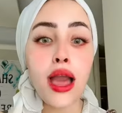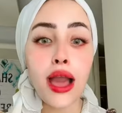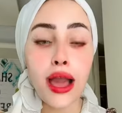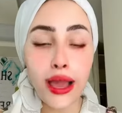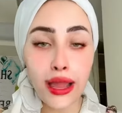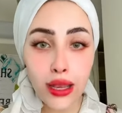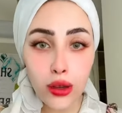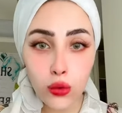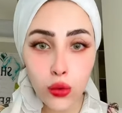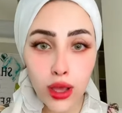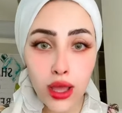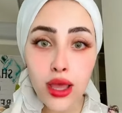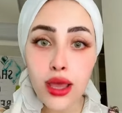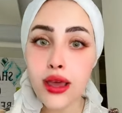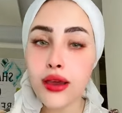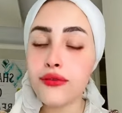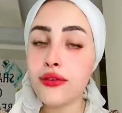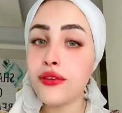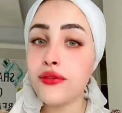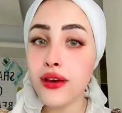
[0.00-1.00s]
حلوه
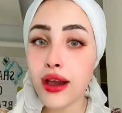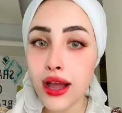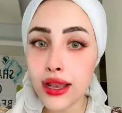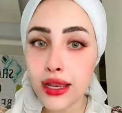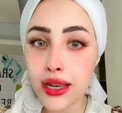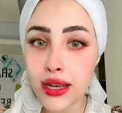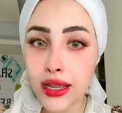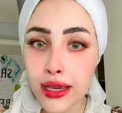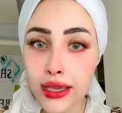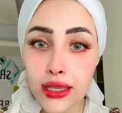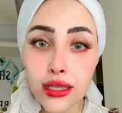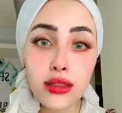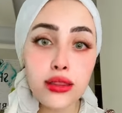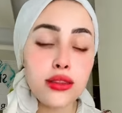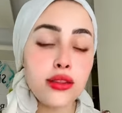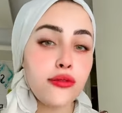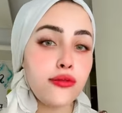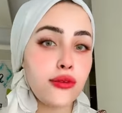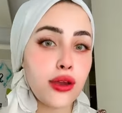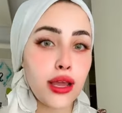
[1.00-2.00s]
خفيفه على العين
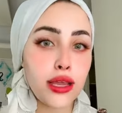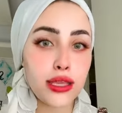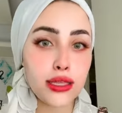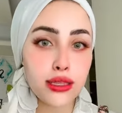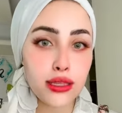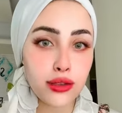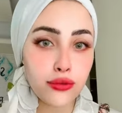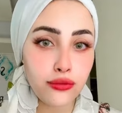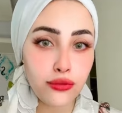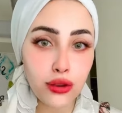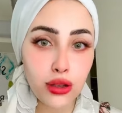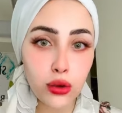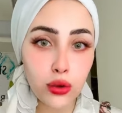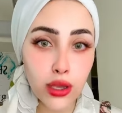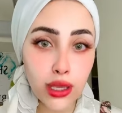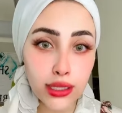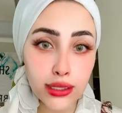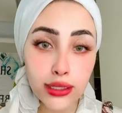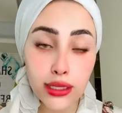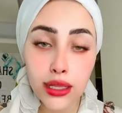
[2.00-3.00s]
تنفع جدا في
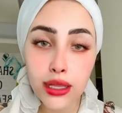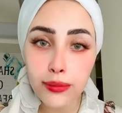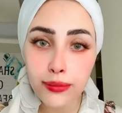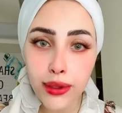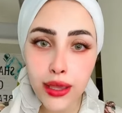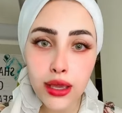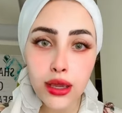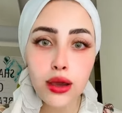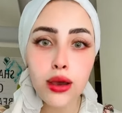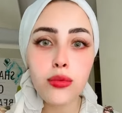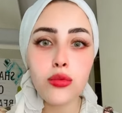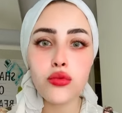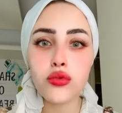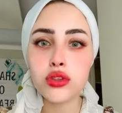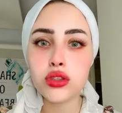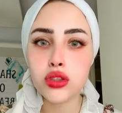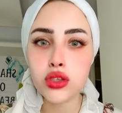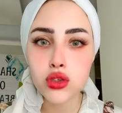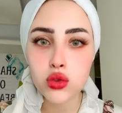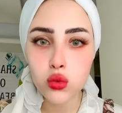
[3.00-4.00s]
اللوكات الميك اب في
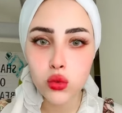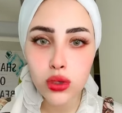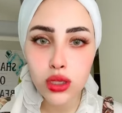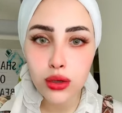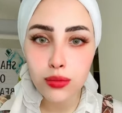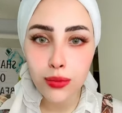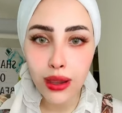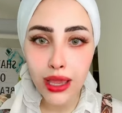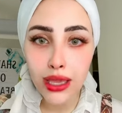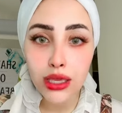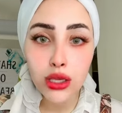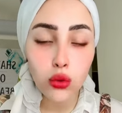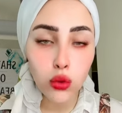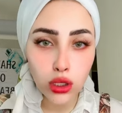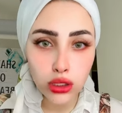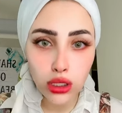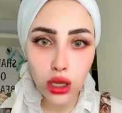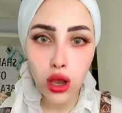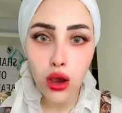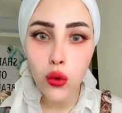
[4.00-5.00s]
التصوير معاكي
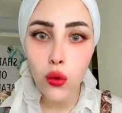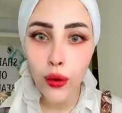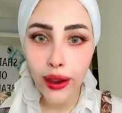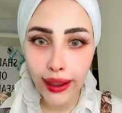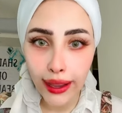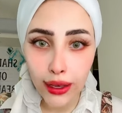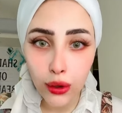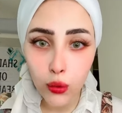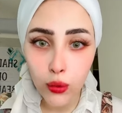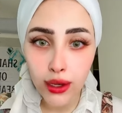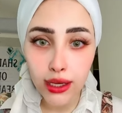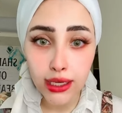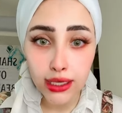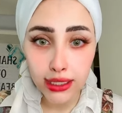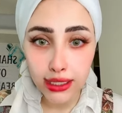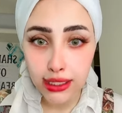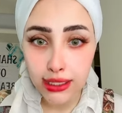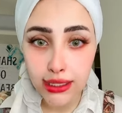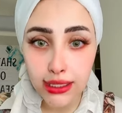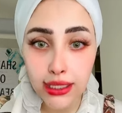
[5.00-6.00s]
واضحه وحلوه
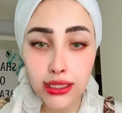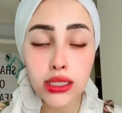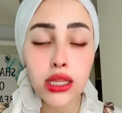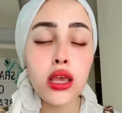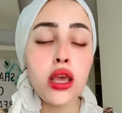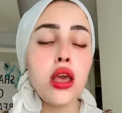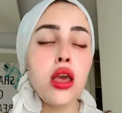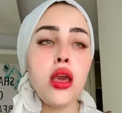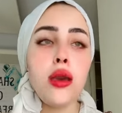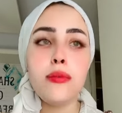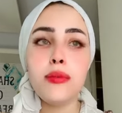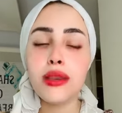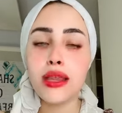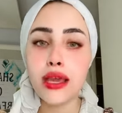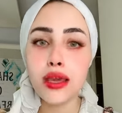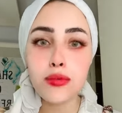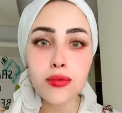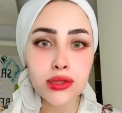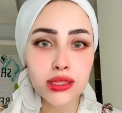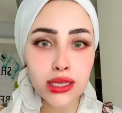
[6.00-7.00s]
جدا من
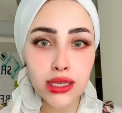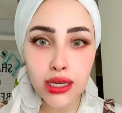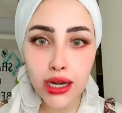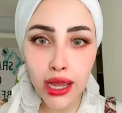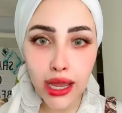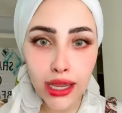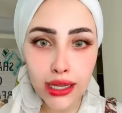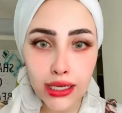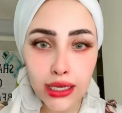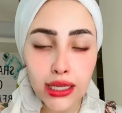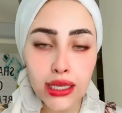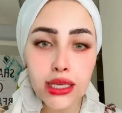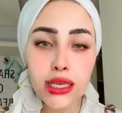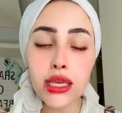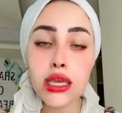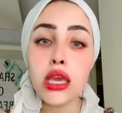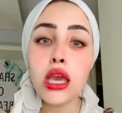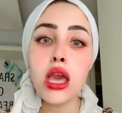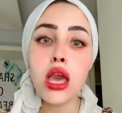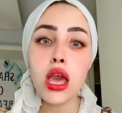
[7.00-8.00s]
غير ما تجرح
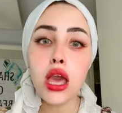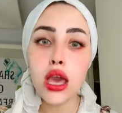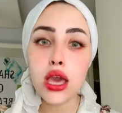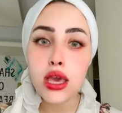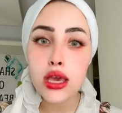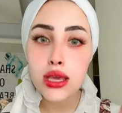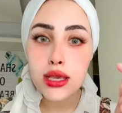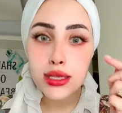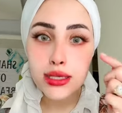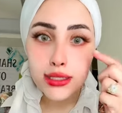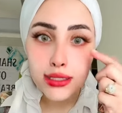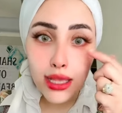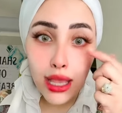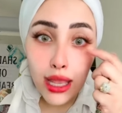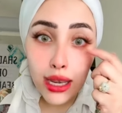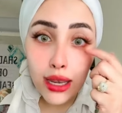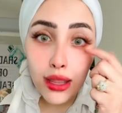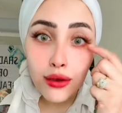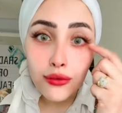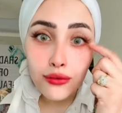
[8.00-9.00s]
عينيكي آه
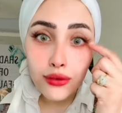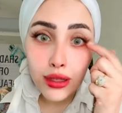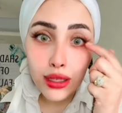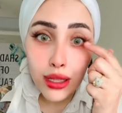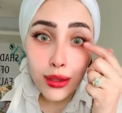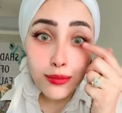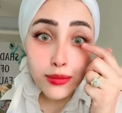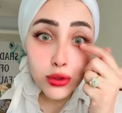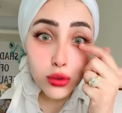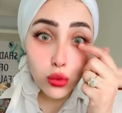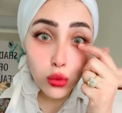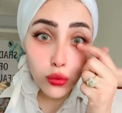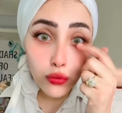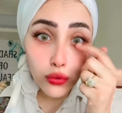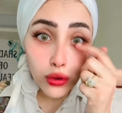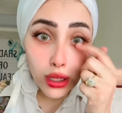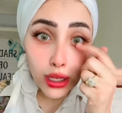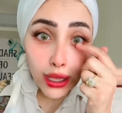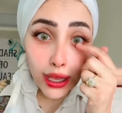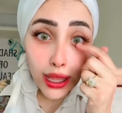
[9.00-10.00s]
سهله في اللبس وفي
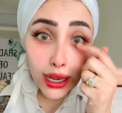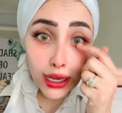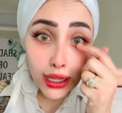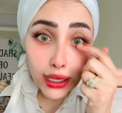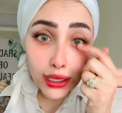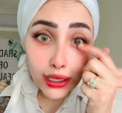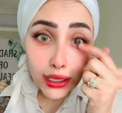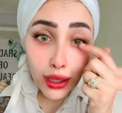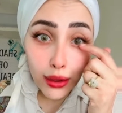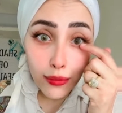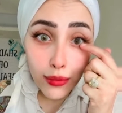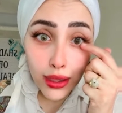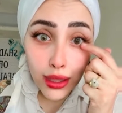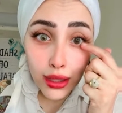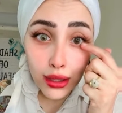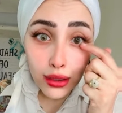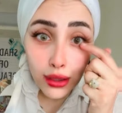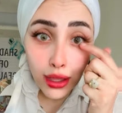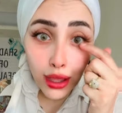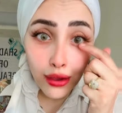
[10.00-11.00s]
الخلع
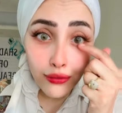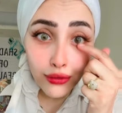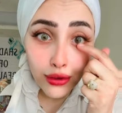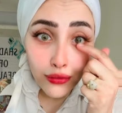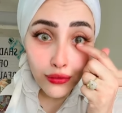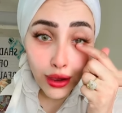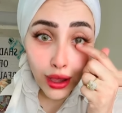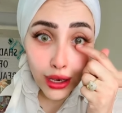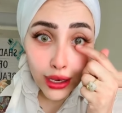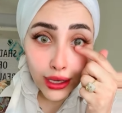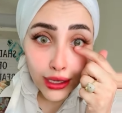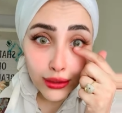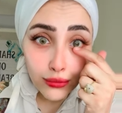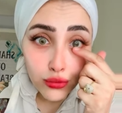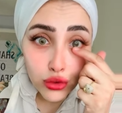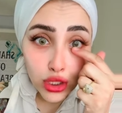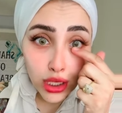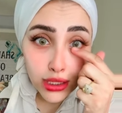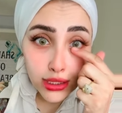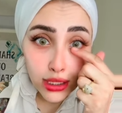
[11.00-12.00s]
كمان خفيفه على العين
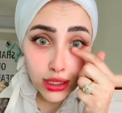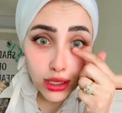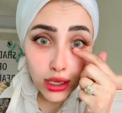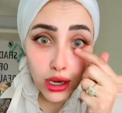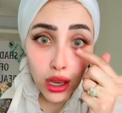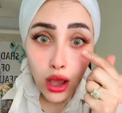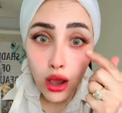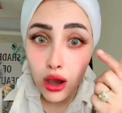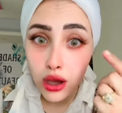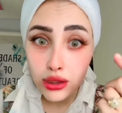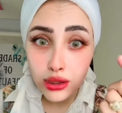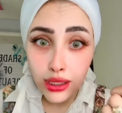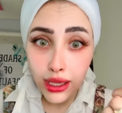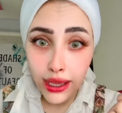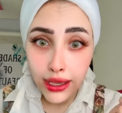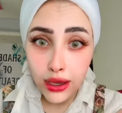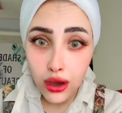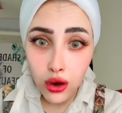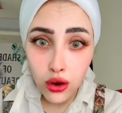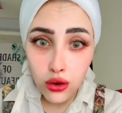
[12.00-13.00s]
مش حاسه ان انا احط
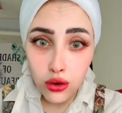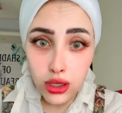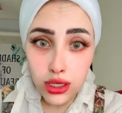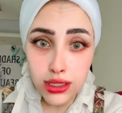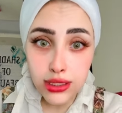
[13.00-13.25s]
حاجه خالص